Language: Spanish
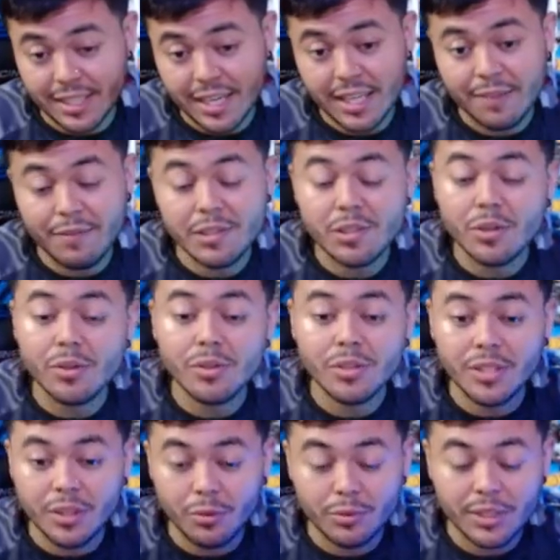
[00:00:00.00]
tercera
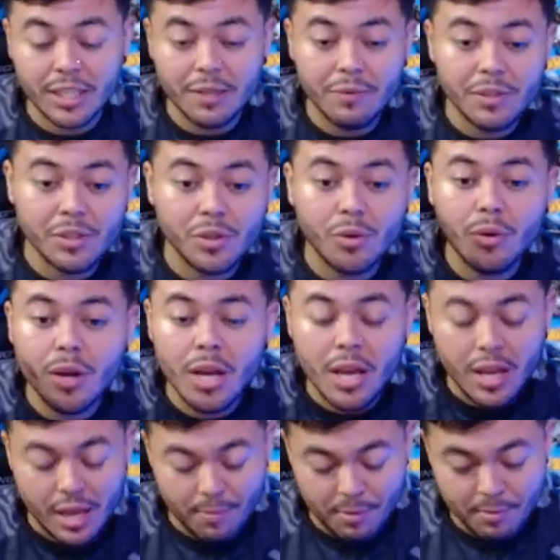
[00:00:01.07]
división, segunda división
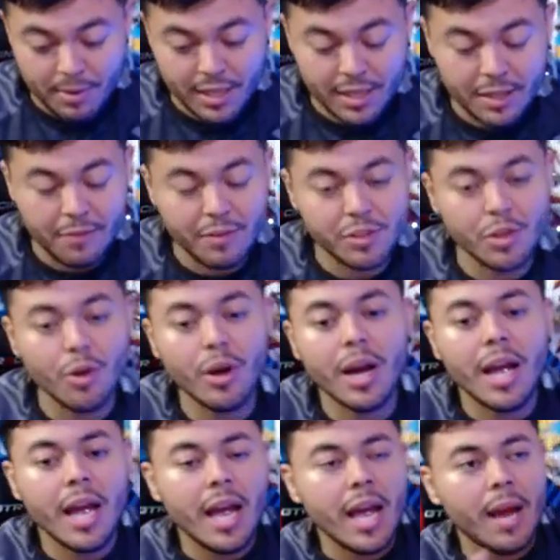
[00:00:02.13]
y primera
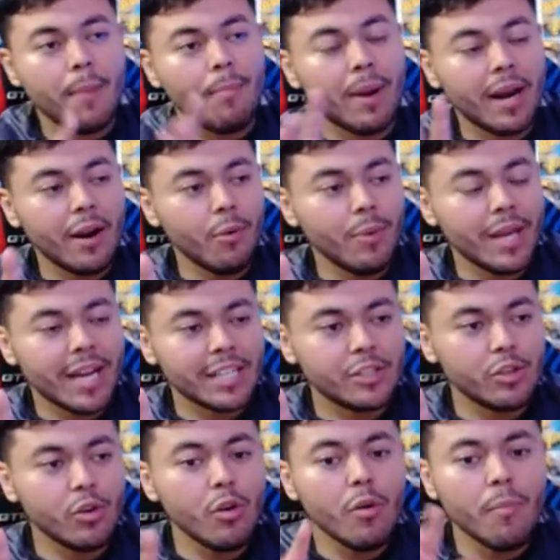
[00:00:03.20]
división. Para la
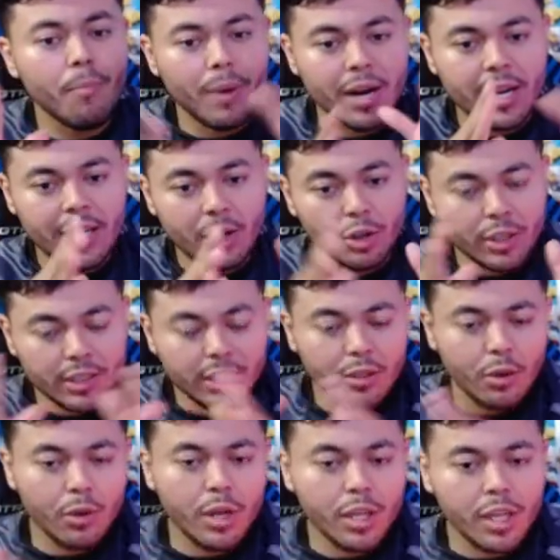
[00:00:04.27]
ubicación, para ir ordenando